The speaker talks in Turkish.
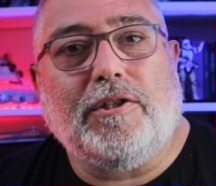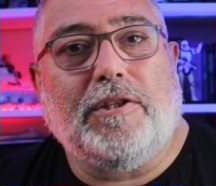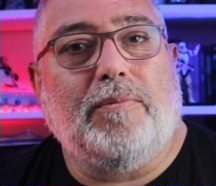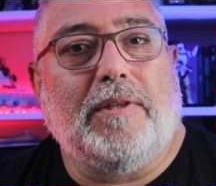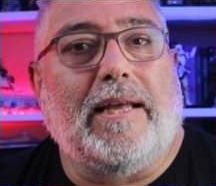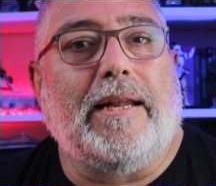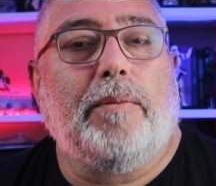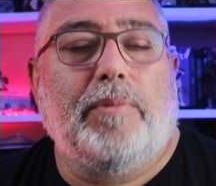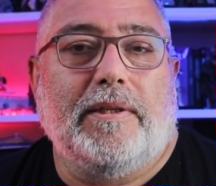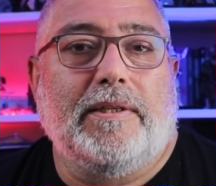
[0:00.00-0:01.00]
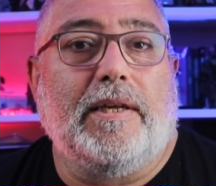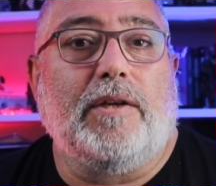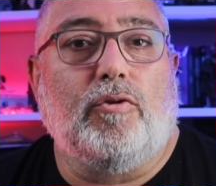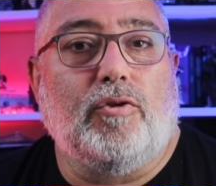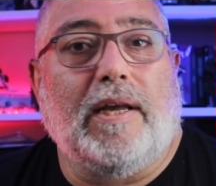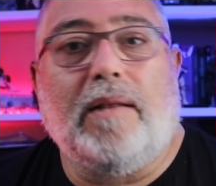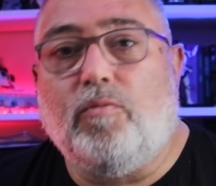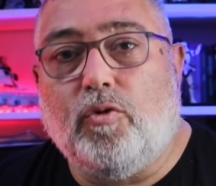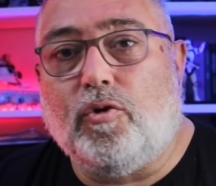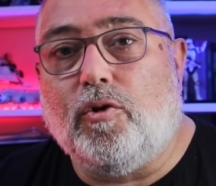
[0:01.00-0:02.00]
Şimdiden hepinize güzel,
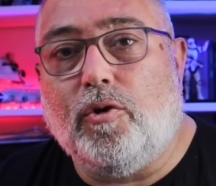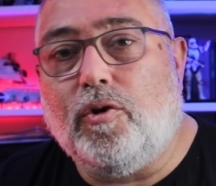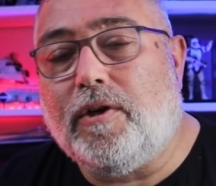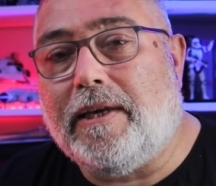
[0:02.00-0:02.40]
mutlu,